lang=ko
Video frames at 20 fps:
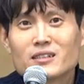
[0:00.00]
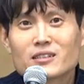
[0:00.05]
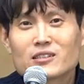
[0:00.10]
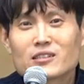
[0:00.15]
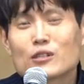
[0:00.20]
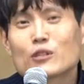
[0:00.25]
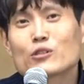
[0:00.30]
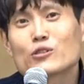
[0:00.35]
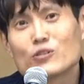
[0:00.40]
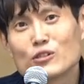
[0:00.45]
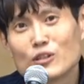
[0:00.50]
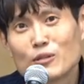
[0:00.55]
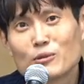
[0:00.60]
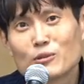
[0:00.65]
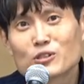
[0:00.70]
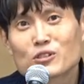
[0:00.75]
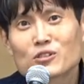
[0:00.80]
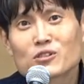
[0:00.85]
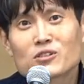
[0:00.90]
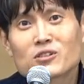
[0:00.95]
그것을
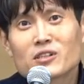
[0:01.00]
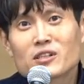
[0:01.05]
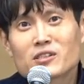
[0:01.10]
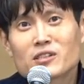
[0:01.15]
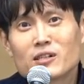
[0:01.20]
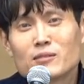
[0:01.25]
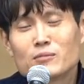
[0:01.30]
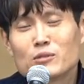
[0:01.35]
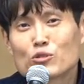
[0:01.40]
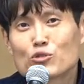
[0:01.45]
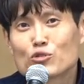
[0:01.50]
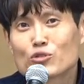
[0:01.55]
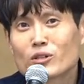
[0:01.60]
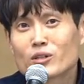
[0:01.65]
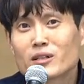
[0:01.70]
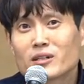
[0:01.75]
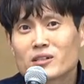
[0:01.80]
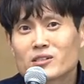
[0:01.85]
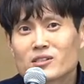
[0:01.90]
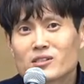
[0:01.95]
넘어서서 내 삶을
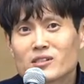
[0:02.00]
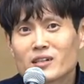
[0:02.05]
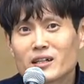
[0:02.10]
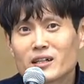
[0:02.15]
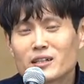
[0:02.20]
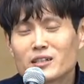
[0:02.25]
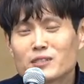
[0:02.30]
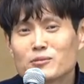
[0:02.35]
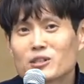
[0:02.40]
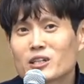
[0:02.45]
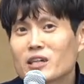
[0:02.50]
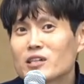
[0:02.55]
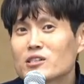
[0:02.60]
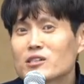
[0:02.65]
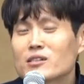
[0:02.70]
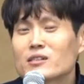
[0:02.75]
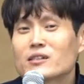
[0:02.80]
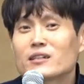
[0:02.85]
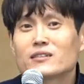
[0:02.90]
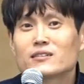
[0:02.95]
주관하시는 하나님이
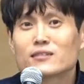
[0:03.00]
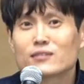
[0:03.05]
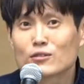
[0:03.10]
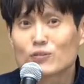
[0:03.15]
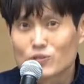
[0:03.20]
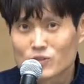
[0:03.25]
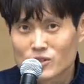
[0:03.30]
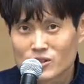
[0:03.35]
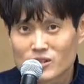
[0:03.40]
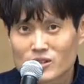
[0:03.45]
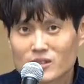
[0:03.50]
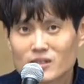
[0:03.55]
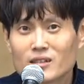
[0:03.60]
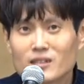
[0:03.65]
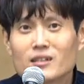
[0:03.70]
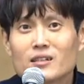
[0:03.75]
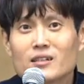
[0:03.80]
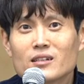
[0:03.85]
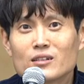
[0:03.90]
계신다는 것이